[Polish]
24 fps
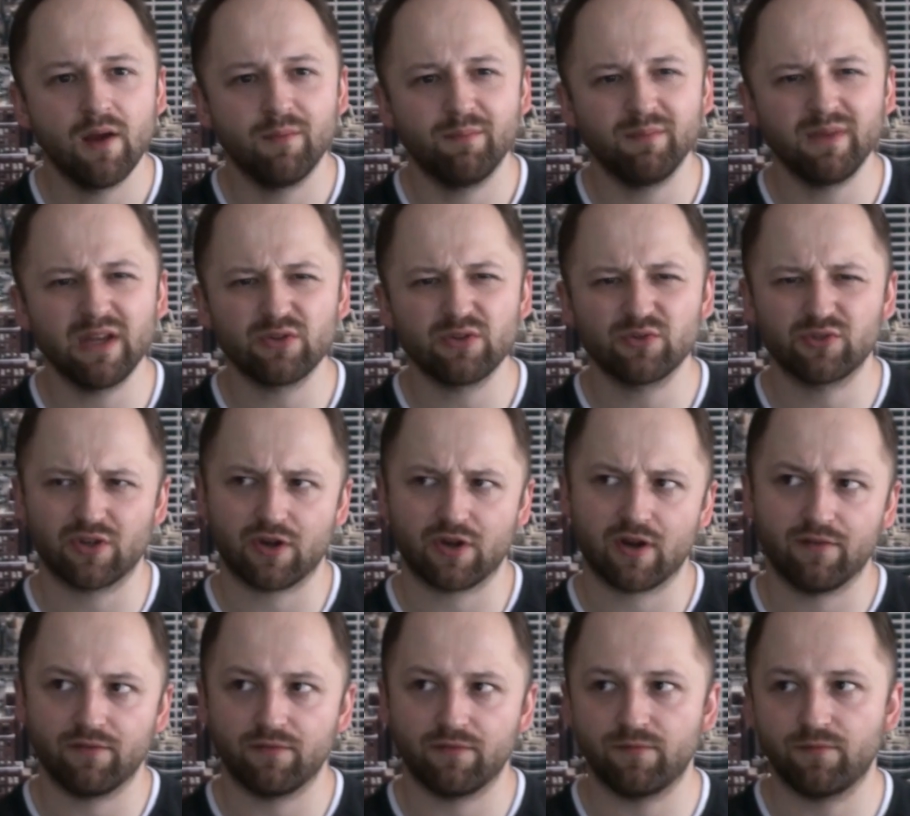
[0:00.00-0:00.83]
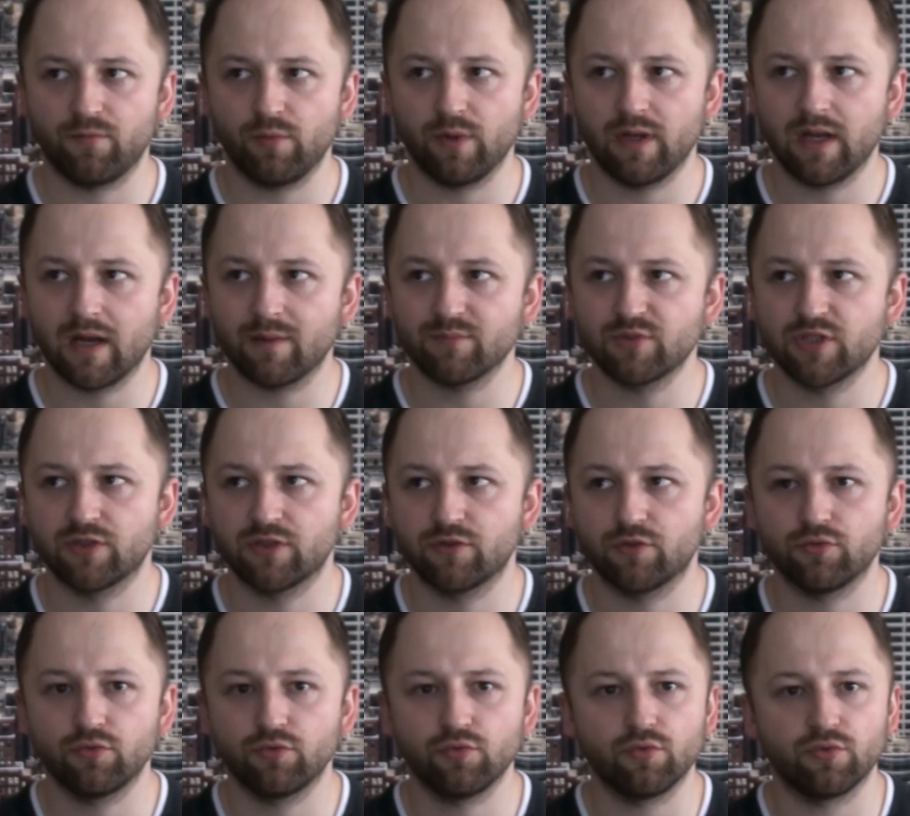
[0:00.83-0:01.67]
Mnie już trochę w Williamsie
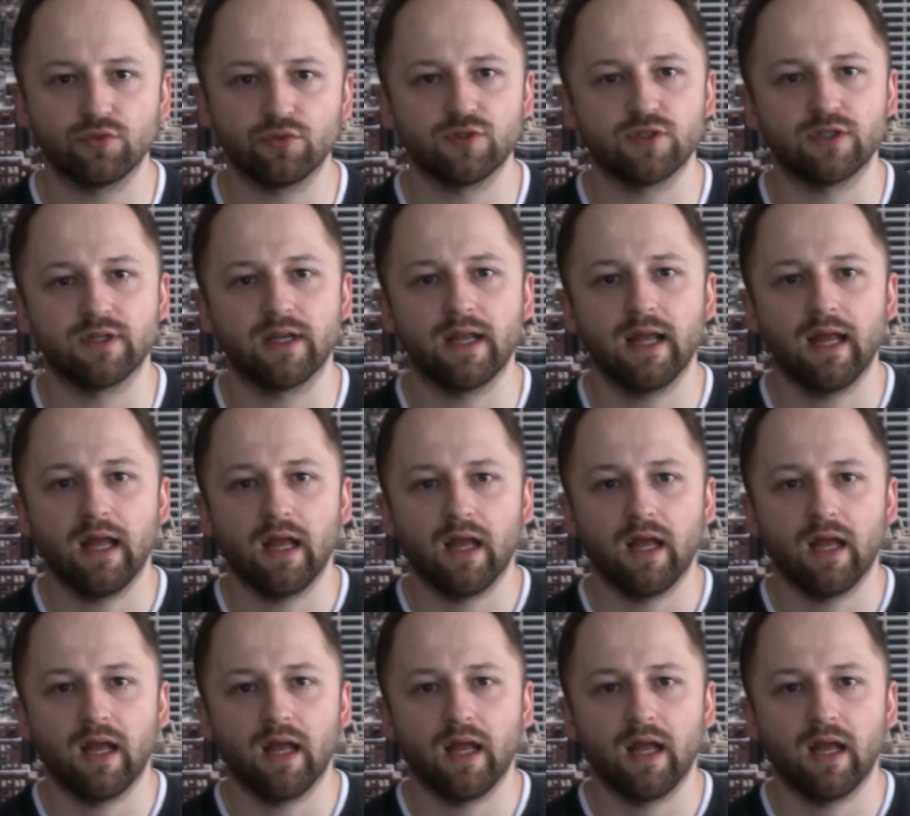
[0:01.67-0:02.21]
to nudzi.